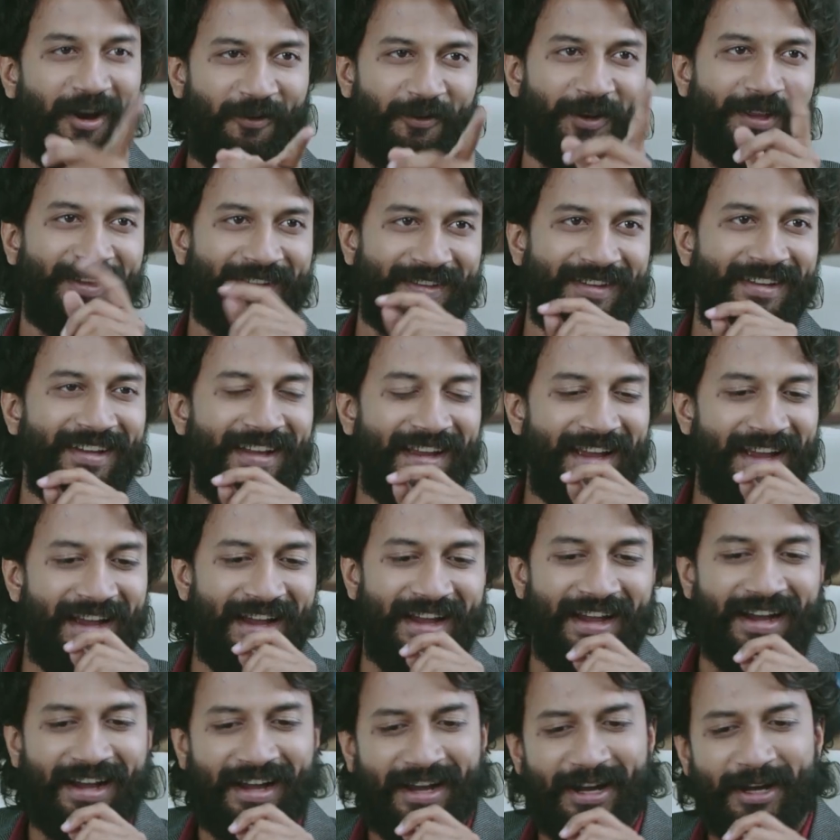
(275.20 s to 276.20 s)

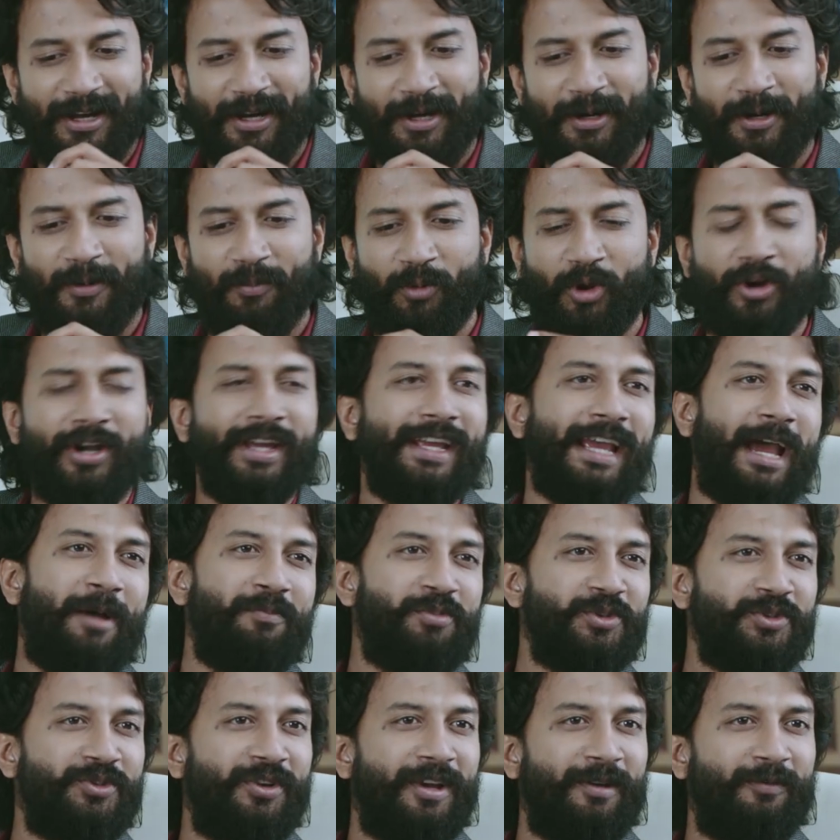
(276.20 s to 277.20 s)
अवनी ऑफिस
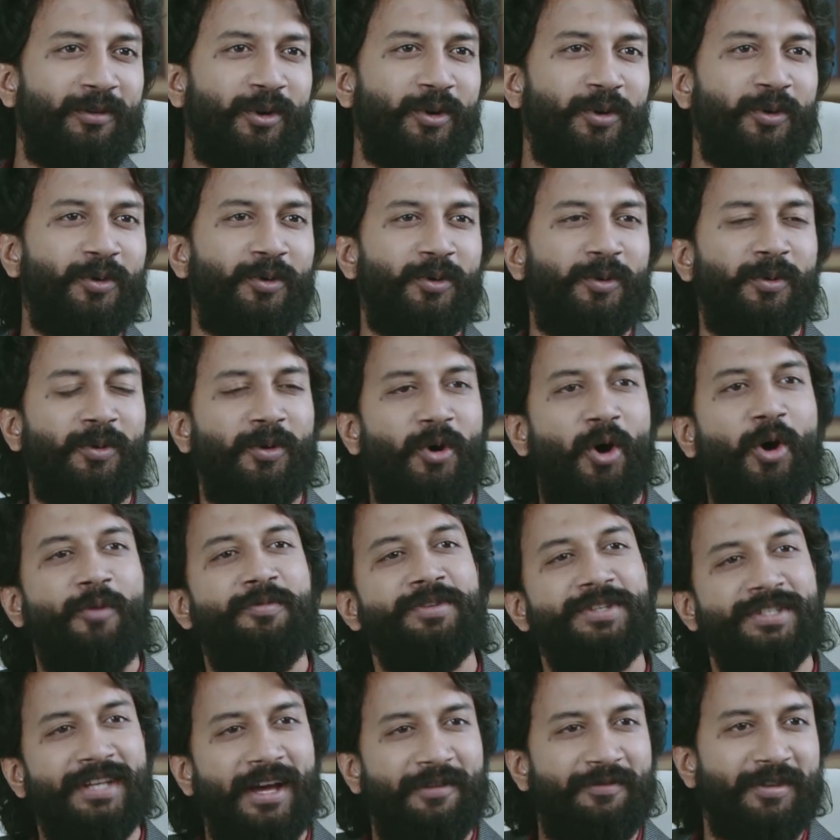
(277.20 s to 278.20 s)
स्टाफ की रिक्रूटमेंट
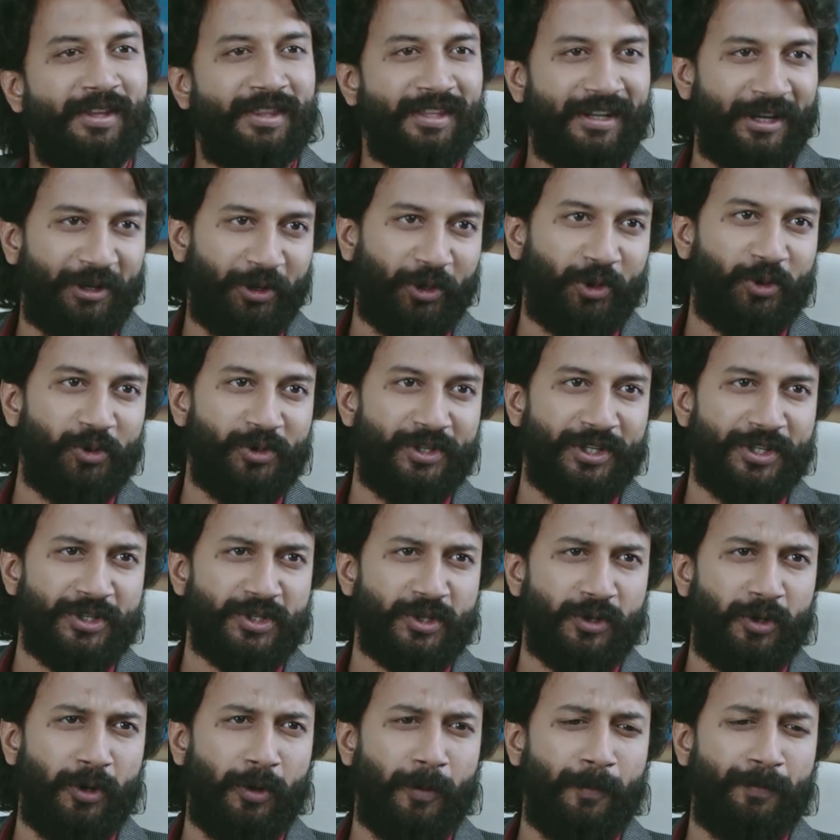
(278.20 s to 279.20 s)
कैंपस ड्राइव में ही हो
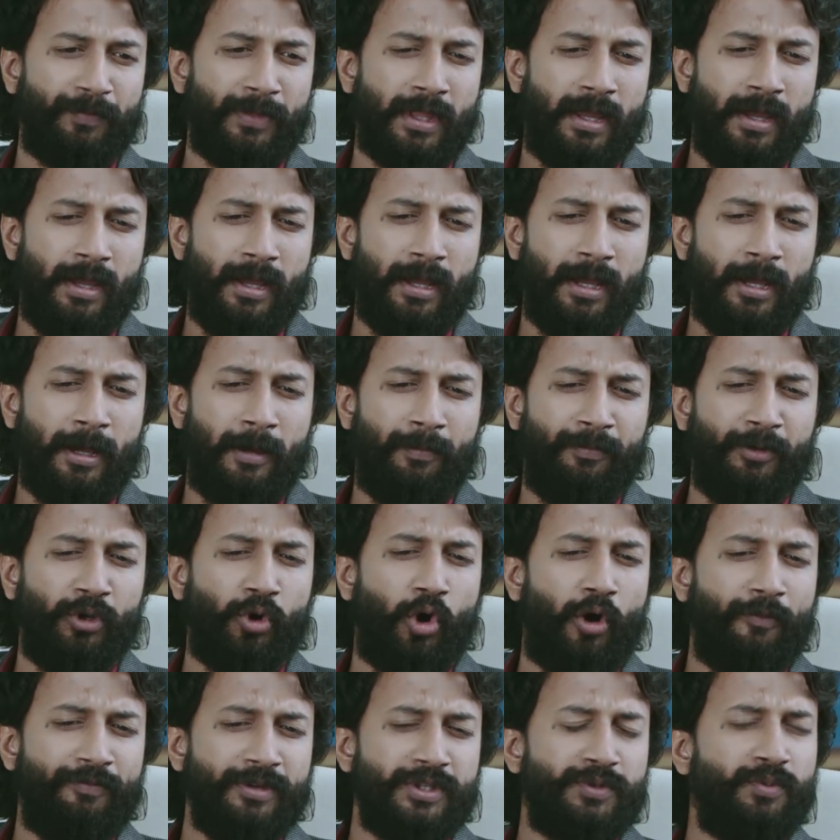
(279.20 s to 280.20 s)
चुकी है तो
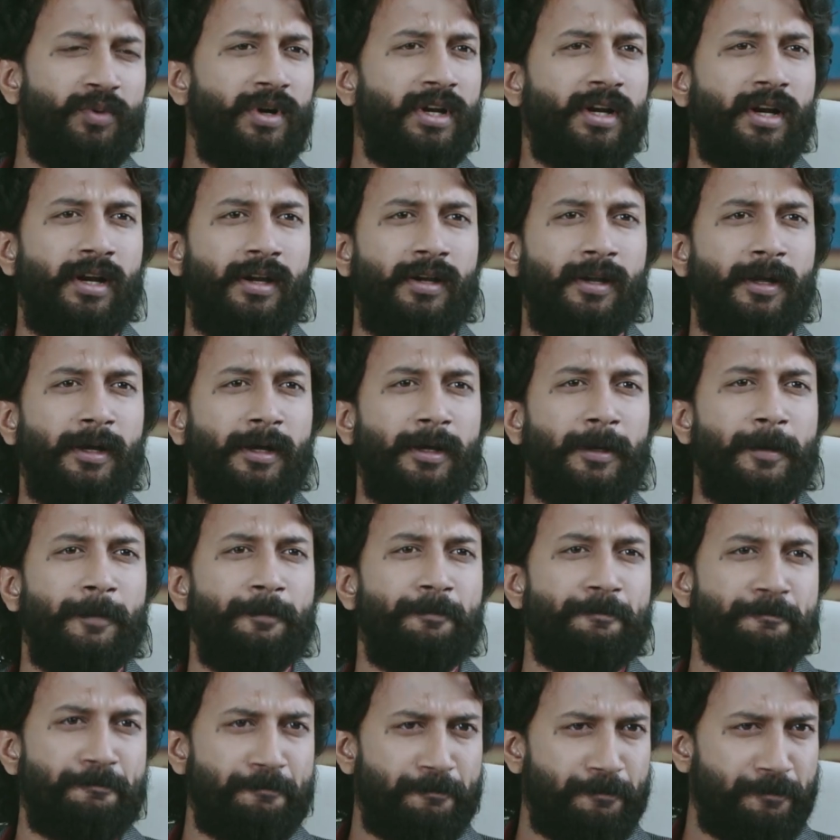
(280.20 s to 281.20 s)
ऑफिस के बजाय
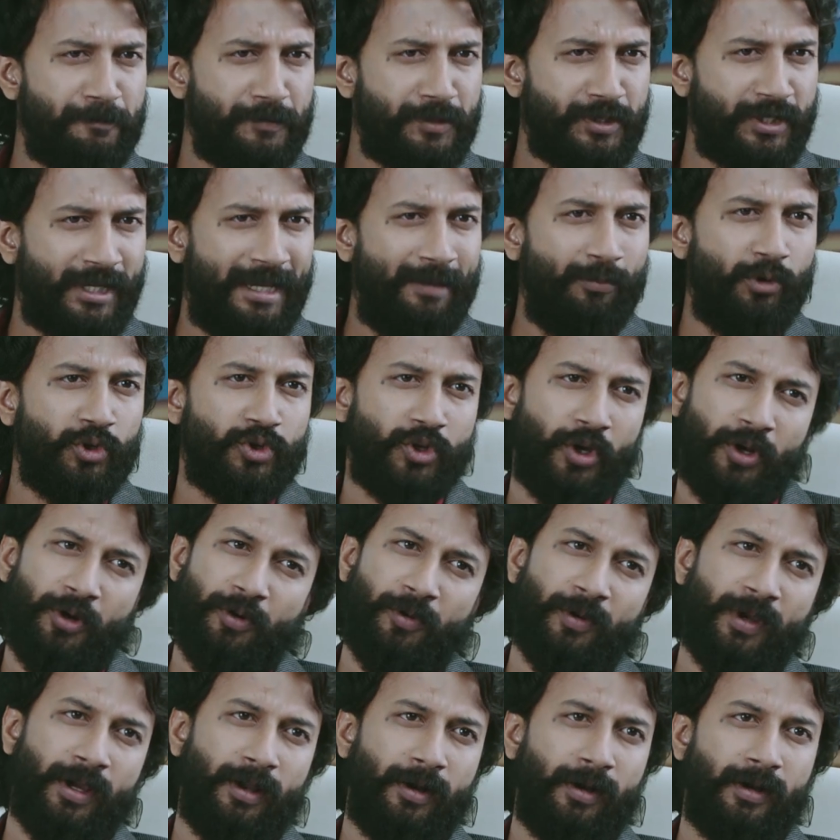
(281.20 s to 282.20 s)
तुम
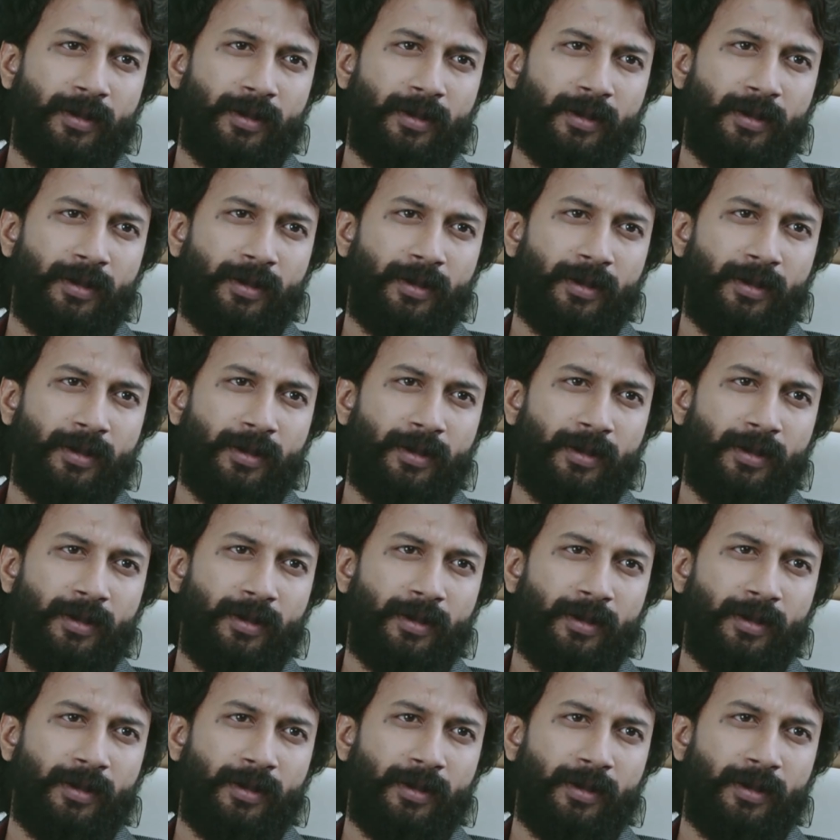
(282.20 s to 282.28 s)
स्कीम ज्वाइन